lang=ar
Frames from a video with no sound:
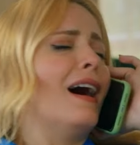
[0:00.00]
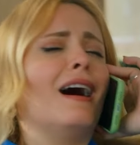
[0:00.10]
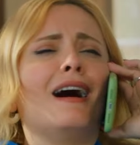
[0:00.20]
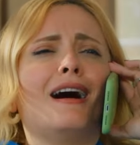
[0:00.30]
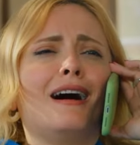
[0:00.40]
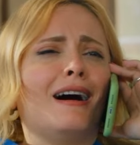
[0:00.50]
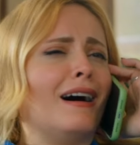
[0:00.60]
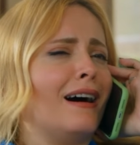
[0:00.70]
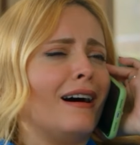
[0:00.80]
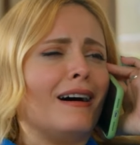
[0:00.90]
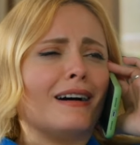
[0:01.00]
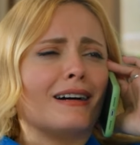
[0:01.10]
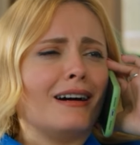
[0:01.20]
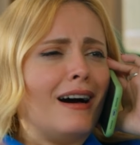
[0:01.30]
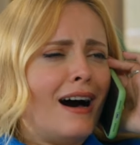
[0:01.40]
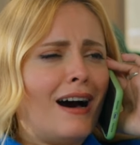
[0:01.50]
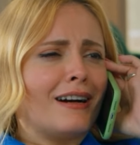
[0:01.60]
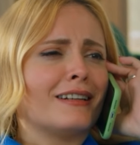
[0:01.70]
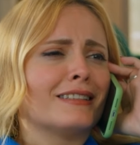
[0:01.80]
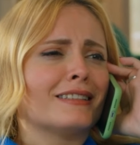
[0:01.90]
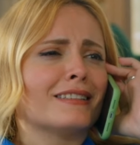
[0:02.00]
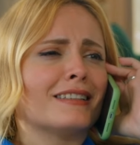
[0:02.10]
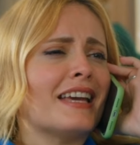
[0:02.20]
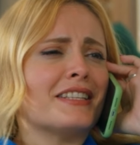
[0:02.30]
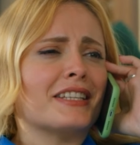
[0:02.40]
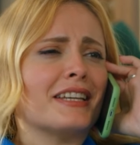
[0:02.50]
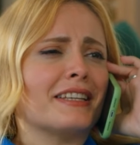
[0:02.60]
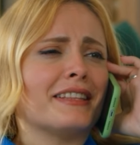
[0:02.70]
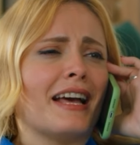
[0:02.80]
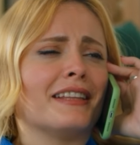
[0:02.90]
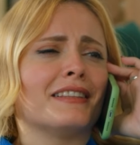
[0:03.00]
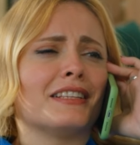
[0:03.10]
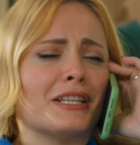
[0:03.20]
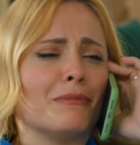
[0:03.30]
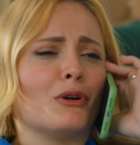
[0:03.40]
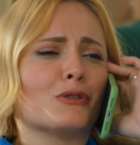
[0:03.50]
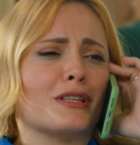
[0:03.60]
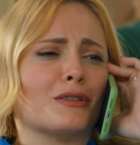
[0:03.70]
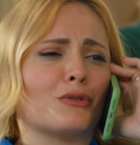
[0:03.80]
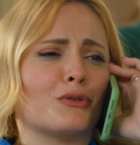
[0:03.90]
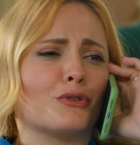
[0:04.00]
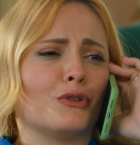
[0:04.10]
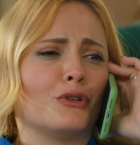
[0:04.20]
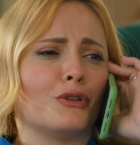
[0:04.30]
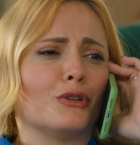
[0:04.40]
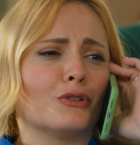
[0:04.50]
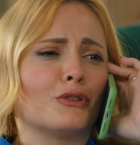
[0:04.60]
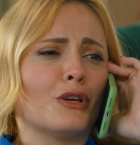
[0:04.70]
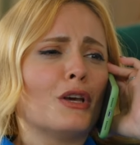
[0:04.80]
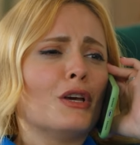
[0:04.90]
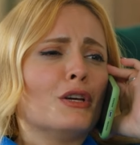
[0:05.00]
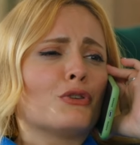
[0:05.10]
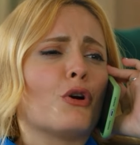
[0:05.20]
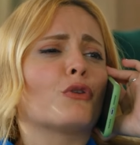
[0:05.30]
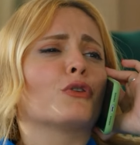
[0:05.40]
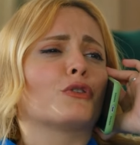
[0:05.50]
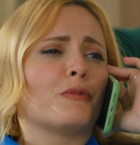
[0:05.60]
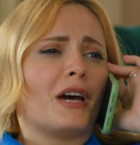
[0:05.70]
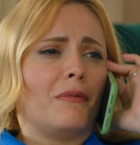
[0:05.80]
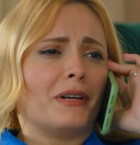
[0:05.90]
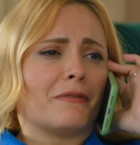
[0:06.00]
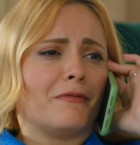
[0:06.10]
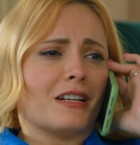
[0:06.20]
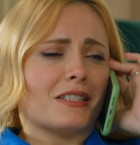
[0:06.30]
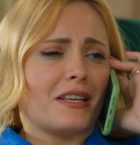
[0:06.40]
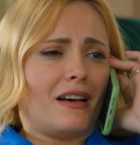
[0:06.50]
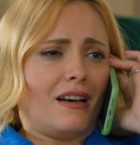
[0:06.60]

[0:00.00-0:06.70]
لك اخ اخ يا ريتني خسرت اسناني كلها يا تورغوت في لك عندي خبر سيء